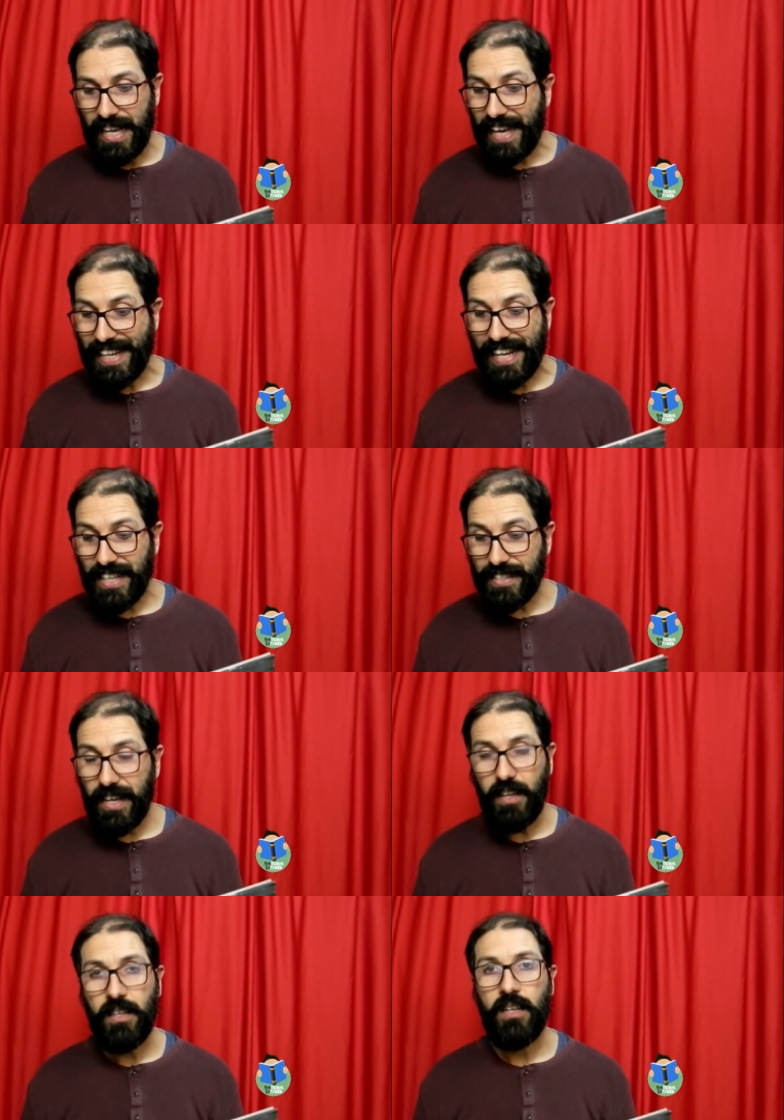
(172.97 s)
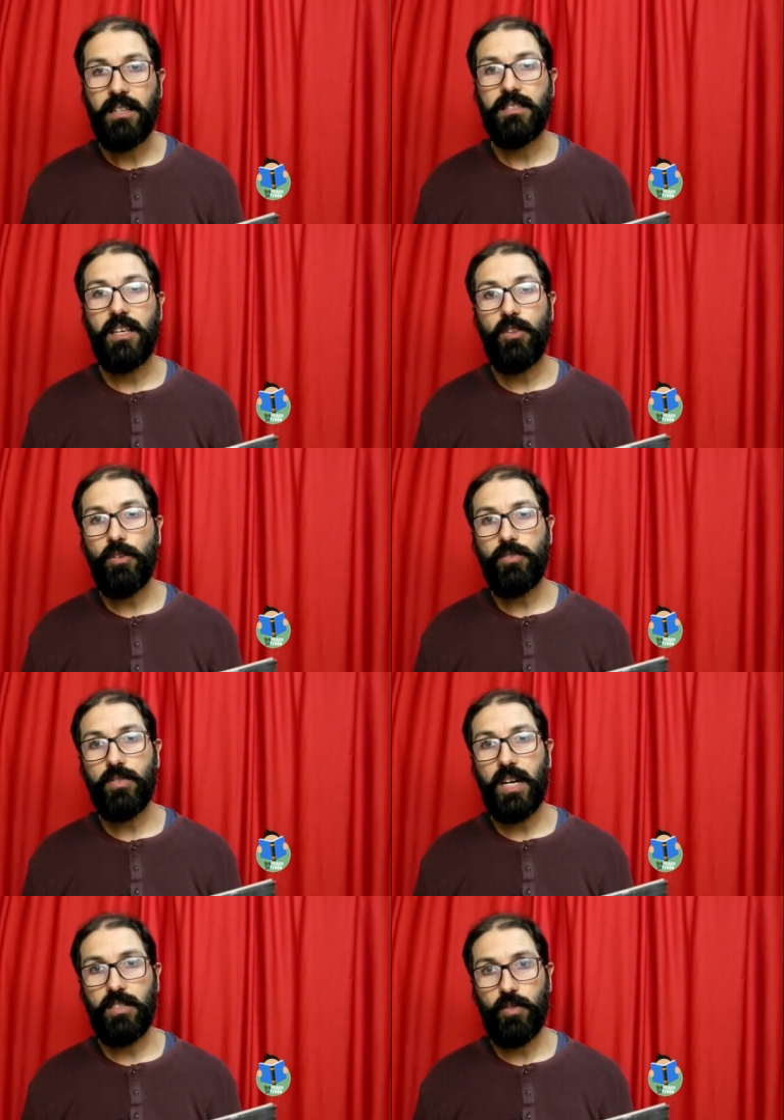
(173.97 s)
en casa de dos
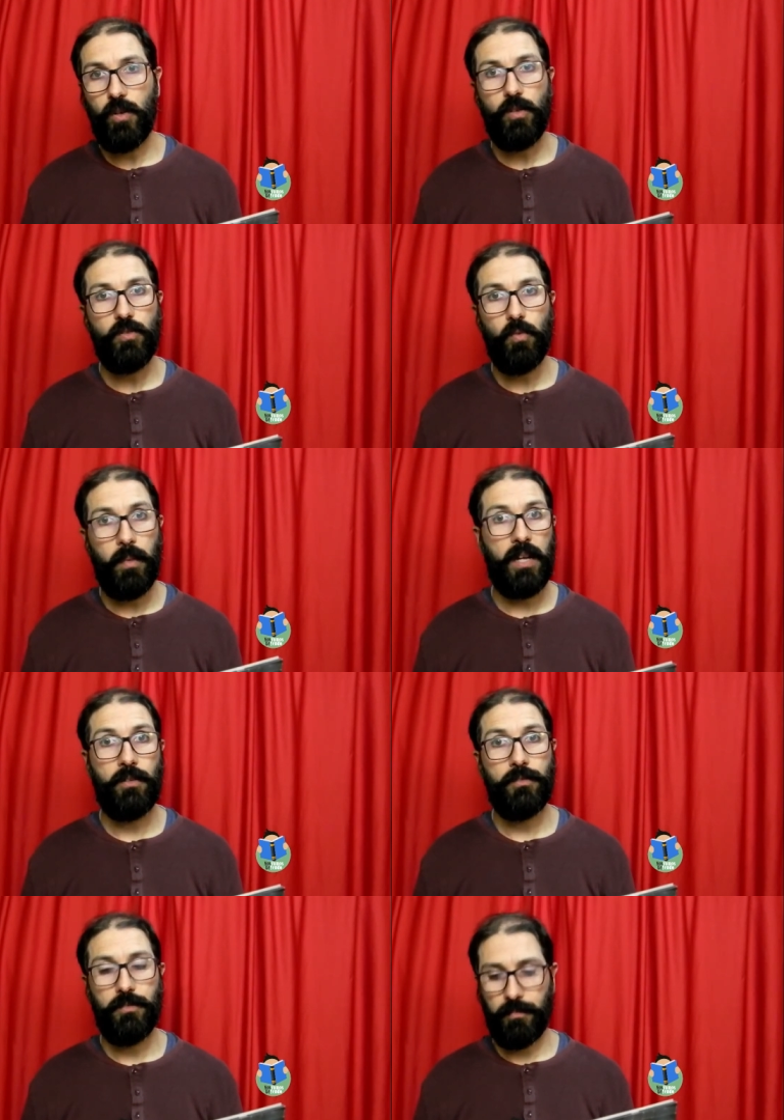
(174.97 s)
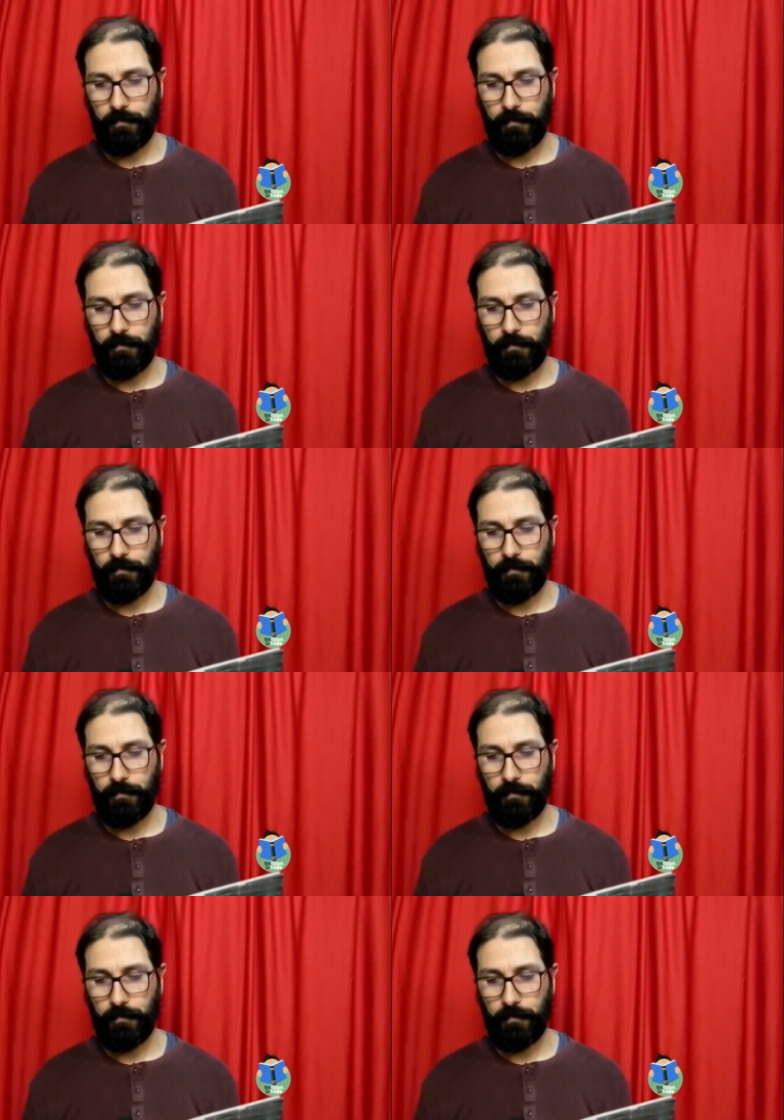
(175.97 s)
cachorros humanos.